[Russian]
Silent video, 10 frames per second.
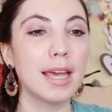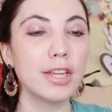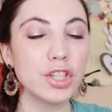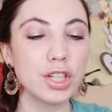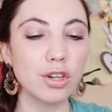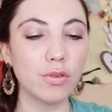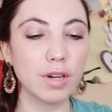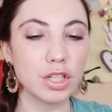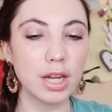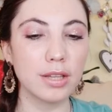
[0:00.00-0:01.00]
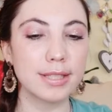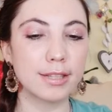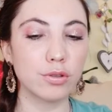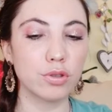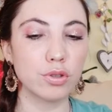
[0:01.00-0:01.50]
и человек уважает
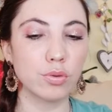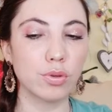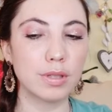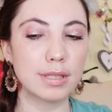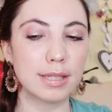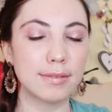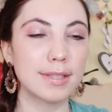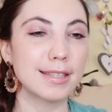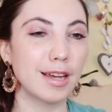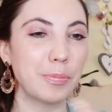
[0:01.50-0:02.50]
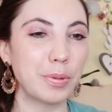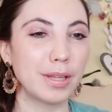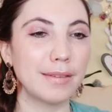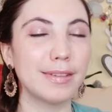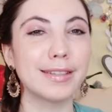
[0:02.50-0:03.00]
за то, что он, соответственно,
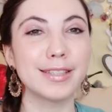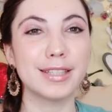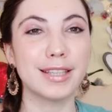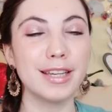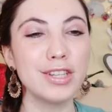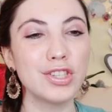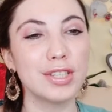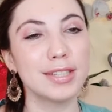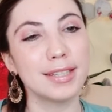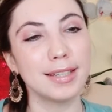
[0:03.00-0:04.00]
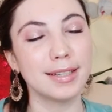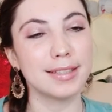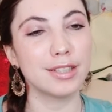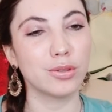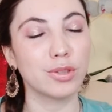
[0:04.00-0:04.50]
подавил где-то личности,
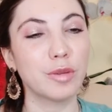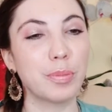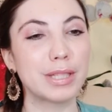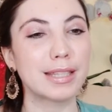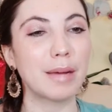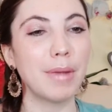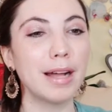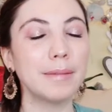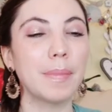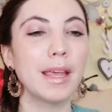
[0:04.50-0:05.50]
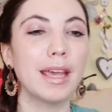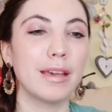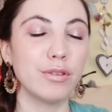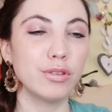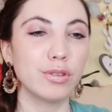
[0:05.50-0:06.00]
где-то он их подсломал,
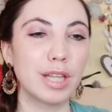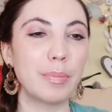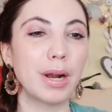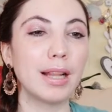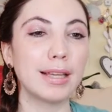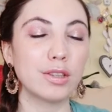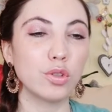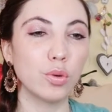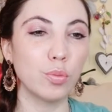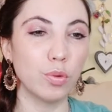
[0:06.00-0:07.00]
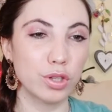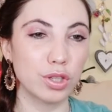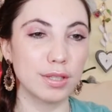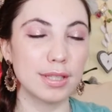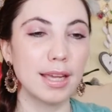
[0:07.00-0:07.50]
и вот он набрал эту
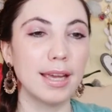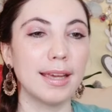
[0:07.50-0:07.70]
мощность.